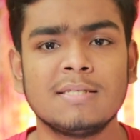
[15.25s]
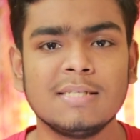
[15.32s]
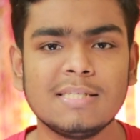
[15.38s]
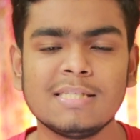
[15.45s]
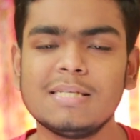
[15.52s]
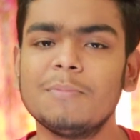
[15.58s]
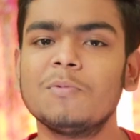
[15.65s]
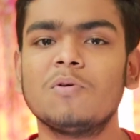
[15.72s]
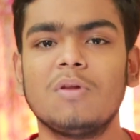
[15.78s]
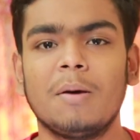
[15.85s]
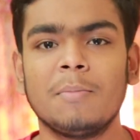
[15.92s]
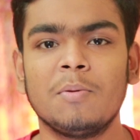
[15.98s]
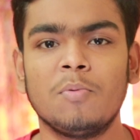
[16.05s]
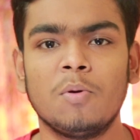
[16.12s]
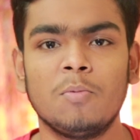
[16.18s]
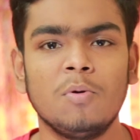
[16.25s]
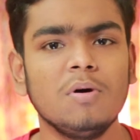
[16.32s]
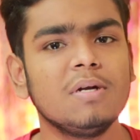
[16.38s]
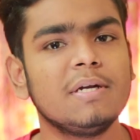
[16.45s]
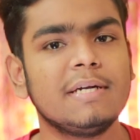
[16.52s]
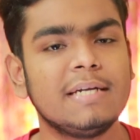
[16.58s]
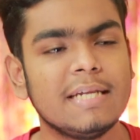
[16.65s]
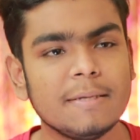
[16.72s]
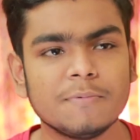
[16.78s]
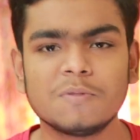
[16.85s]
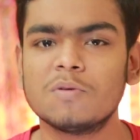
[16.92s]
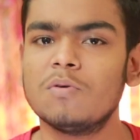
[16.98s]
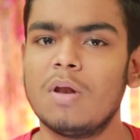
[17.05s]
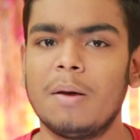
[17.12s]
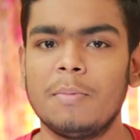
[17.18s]
সিস্টেমগুলো আমি বলবো
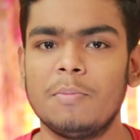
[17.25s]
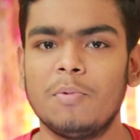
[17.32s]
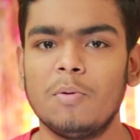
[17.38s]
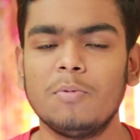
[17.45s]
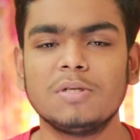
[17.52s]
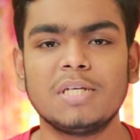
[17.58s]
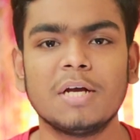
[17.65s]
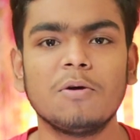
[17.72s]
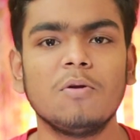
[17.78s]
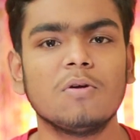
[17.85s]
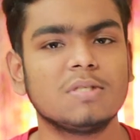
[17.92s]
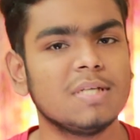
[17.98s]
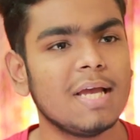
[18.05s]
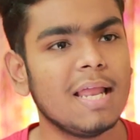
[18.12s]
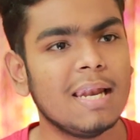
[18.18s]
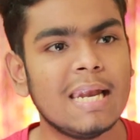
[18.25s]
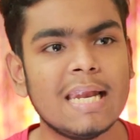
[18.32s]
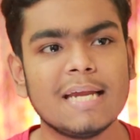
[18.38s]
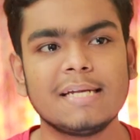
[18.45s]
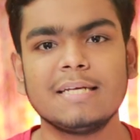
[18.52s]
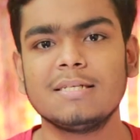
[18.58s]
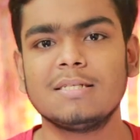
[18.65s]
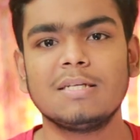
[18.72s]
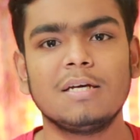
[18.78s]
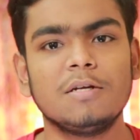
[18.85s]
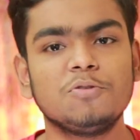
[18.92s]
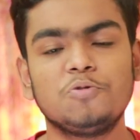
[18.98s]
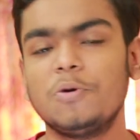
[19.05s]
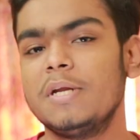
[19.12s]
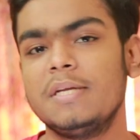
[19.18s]
টিপসগুলো আমি বলবো সেগুলো হচ্ছে লেটেস্ট
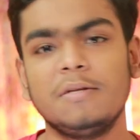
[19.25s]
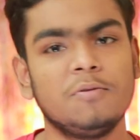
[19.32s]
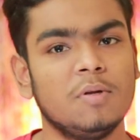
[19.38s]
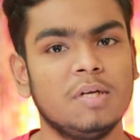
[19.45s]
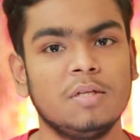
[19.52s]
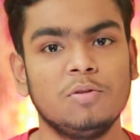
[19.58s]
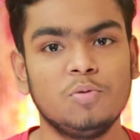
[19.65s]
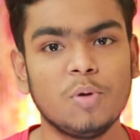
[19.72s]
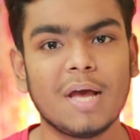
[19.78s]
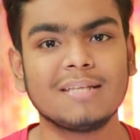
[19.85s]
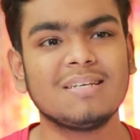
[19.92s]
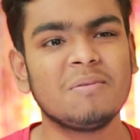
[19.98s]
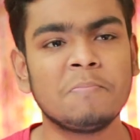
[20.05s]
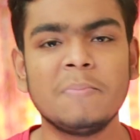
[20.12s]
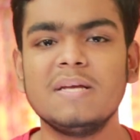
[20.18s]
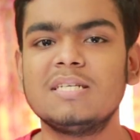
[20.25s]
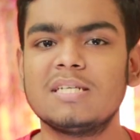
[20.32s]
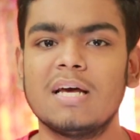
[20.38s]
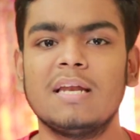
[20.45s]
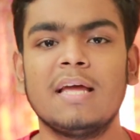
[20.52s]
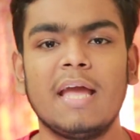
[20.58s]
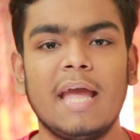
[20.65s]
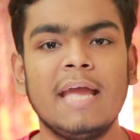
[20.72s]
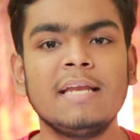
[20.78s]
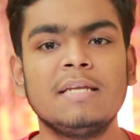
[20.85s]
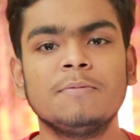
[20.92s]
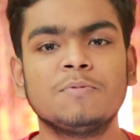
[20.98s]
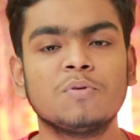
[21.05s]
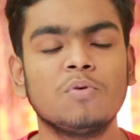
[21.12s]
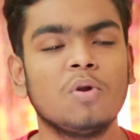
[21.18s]
টোয়েন্টি টোয়েন্টি দুই হাজার বিশ সালে এই
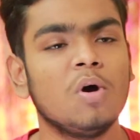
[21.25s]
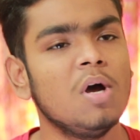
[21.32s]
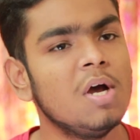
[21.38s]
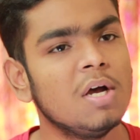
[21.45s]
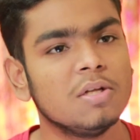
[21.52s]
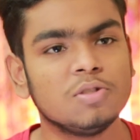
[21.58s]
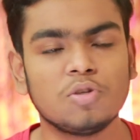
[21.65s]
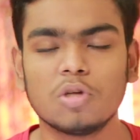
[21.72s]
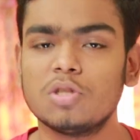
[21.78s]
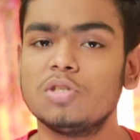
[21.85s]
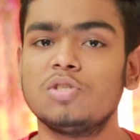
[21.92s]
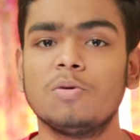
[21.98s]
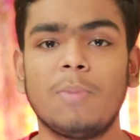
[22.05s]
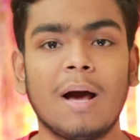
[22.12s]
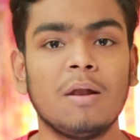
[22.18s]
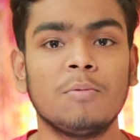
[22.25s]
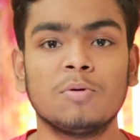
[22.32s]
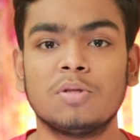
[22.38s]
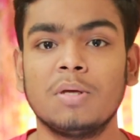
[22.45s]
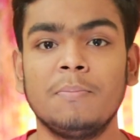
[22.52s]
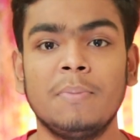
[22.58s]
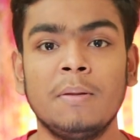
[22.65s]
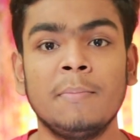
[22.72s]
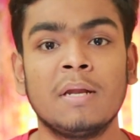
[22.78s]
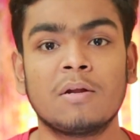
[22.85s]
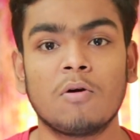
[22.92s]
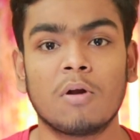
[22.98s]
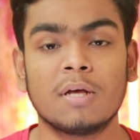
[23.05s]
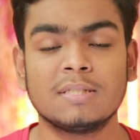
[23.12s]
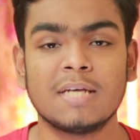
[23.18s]
টিপসগুলো যথেষ্ট ভালো মতো ইমপ্লিমেন্ট
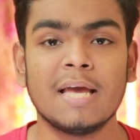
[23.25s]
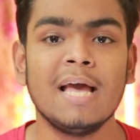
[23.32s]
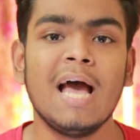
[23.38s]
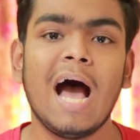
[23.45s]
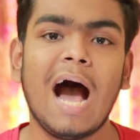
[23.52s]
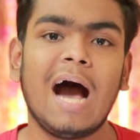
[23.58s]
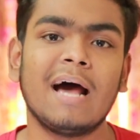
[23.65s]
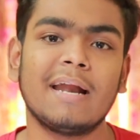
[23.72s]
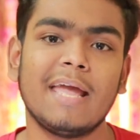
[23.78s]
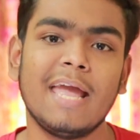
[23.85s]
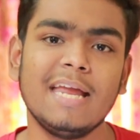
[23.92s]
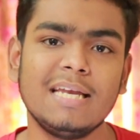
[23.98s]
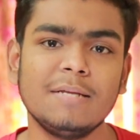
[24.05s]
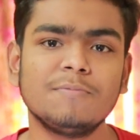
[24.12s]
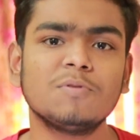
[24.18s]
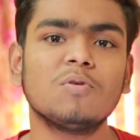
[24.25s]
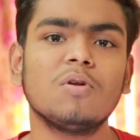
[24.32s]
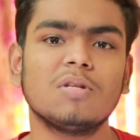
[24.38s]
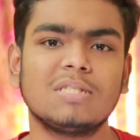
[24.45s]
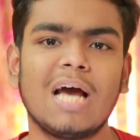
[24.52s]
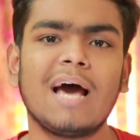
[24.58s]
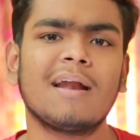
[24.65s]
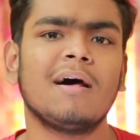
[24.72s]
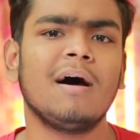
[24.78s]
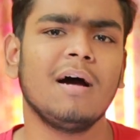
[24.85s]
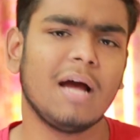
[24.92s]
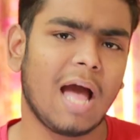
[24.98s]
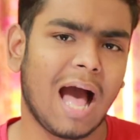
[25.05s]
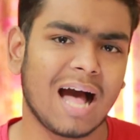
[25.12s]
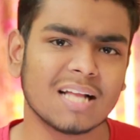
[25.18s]
করা যায় আর এই টিপসগুলো ছাড়া
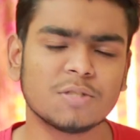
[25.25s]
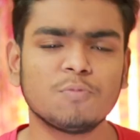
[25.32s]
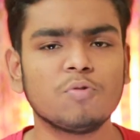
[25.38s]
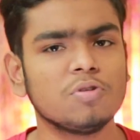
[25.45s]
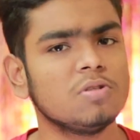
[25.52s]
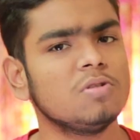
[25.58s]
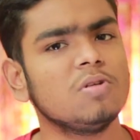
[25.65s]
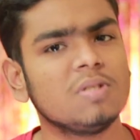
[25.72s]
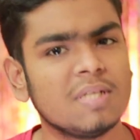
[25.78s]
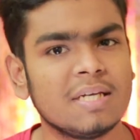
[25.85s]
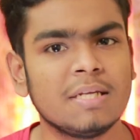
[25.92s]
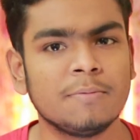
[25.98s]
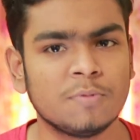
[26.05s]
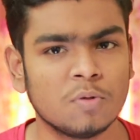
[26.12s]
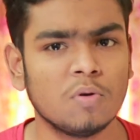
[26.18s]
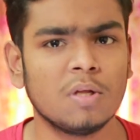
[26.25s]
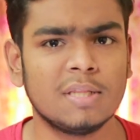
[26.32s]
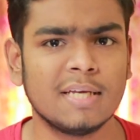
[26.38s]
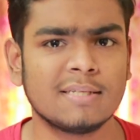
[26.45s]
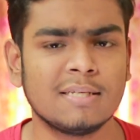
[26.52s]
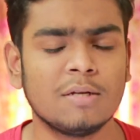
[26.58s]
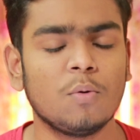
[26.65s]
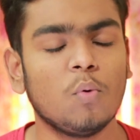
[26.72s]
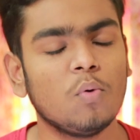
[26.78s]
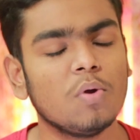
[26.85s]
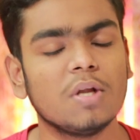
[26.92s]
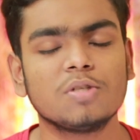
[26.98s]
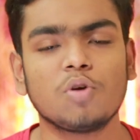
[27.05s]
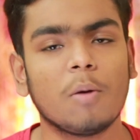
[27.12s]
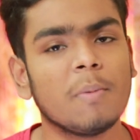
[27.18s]
আজ পর্যন্ত যে টিপসগুলো দেখছেন
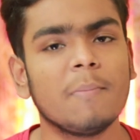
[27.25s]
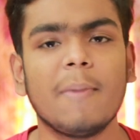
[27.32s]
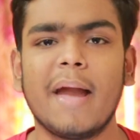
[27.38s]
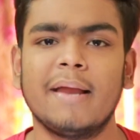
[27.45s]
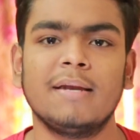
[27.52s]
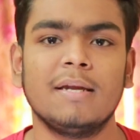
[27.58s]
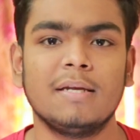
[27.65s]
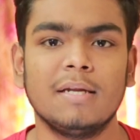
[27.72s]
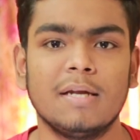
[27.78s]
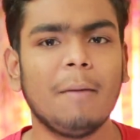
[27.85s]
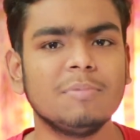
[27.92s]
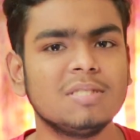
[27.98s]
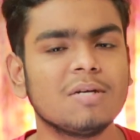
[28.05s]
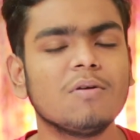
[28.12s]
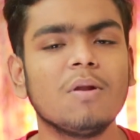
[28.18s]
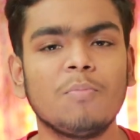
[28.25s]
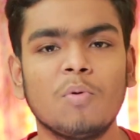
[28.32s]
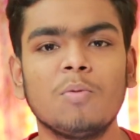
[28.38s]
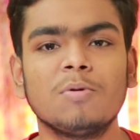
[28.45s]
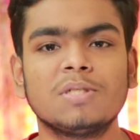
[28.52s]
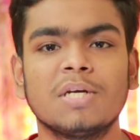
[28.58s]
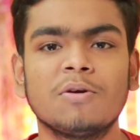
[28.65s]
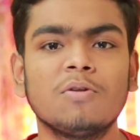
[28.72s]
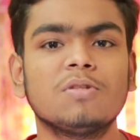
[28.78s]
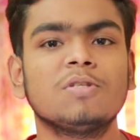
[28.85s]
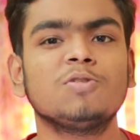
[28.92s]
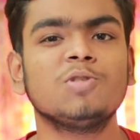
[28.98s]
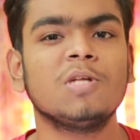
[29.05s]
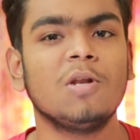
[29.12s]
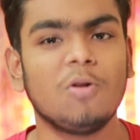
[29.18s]
ওগুলো সবই ব্যাকডেটেড আমি যেগুলো বলবো সেগুলোতে
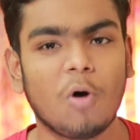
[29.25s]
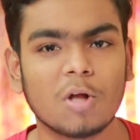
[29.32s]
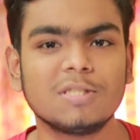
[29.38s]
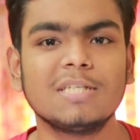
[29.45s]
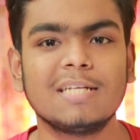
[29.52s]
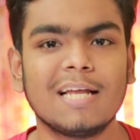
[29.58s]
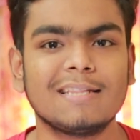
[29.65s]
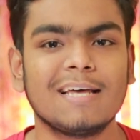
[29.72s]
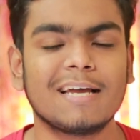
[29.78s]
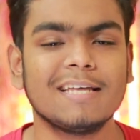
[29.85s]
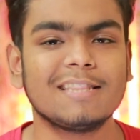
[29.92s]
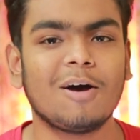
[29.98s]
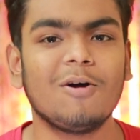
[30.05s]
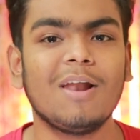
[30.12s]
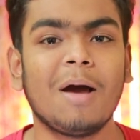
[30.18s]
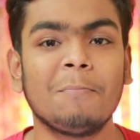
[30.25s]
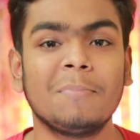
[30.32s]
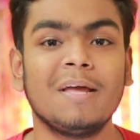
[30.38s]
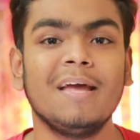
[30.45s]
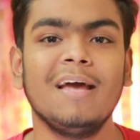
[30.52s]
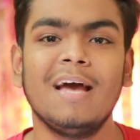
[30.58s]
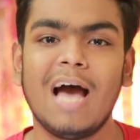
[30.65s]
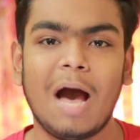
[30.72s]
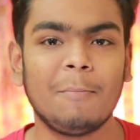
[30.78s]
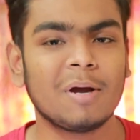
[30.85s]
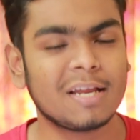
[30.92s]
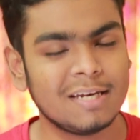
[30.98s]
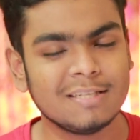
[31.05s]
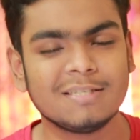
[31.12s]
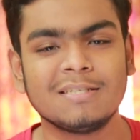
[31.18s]
যদি লজিক না থাকে তাহলে আপনি
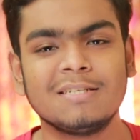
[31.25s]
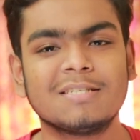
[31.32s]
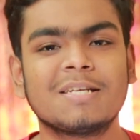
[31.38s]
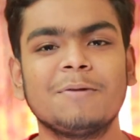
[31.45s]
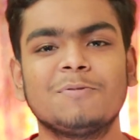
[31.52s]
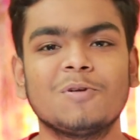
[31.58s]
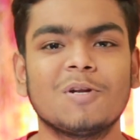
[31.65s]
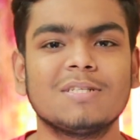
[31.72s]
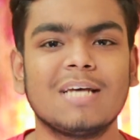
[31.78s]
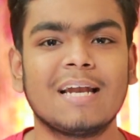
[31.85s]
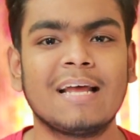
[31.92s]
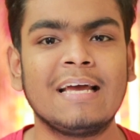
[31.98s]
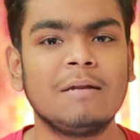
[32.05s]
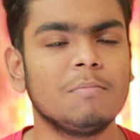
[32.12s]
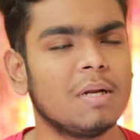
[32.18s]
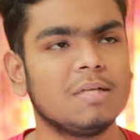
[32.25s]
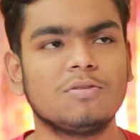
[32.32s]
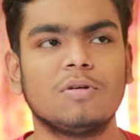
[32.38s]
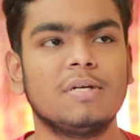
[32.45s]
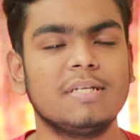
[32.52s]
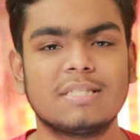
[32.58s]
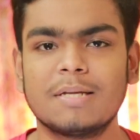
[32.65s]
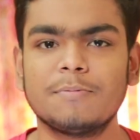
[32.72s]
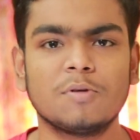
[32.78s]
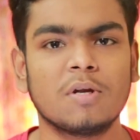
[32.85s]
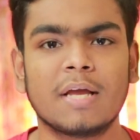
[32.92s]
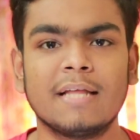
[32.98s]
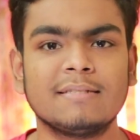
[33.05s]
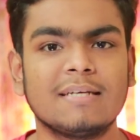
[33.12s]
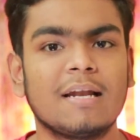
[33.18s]
আমাকে নিচে ডিসক্রিপশনে জানায়েন মানে সরি
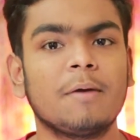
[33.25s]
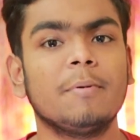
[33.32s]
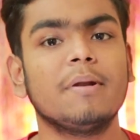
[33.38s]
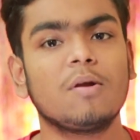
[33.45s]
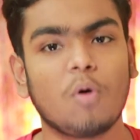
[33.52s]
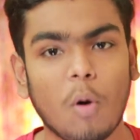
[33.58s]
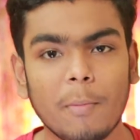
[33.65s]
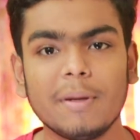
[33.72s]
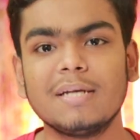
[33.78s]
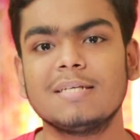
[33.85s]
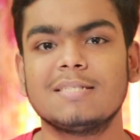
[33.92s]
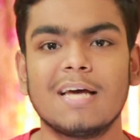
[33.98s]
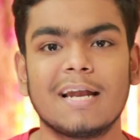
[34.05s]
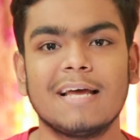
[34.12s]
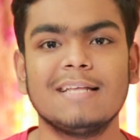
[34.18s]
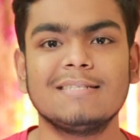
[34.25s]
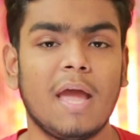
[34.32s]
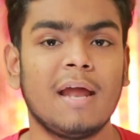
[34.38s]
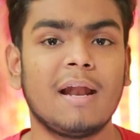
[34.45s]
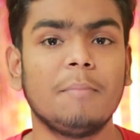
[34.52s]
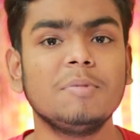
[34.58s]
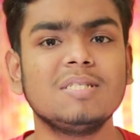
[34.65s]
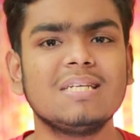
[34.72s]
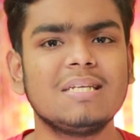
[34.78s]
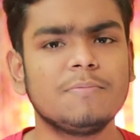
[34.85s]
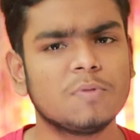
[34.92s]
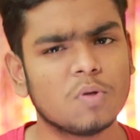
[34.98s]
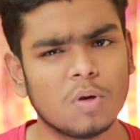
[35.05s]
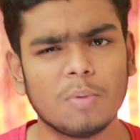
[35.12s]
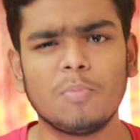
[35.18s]
ডিসক্রিপশনে কেন জানাবেন কমেন্টে জানায় অ্যান্ড আমি যে
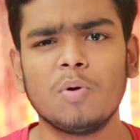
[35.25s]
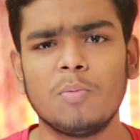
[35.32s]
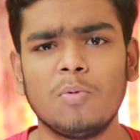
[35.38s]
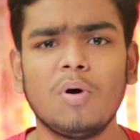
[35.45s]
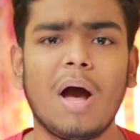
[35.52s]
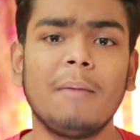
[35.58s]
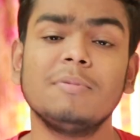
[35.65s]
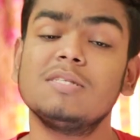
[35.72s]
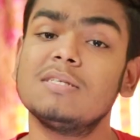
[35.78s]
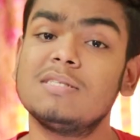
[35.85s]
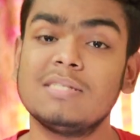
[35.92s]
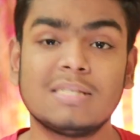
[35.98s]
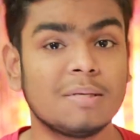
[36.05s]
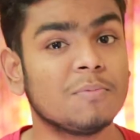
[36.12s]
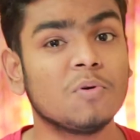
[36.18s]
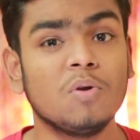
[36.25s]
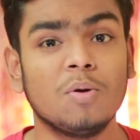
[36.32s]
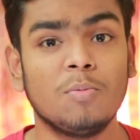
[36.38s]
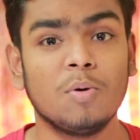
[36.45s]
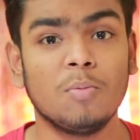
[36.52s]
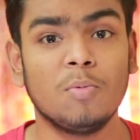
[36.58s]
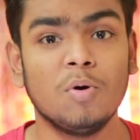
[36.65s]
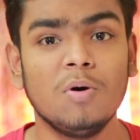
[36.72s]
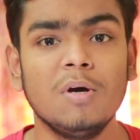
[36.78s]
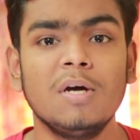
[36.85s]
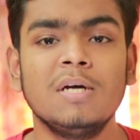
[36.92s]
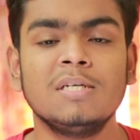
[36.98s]
টিপসগুলো বলবো আমি যে সিস্টেমগুলো বলবো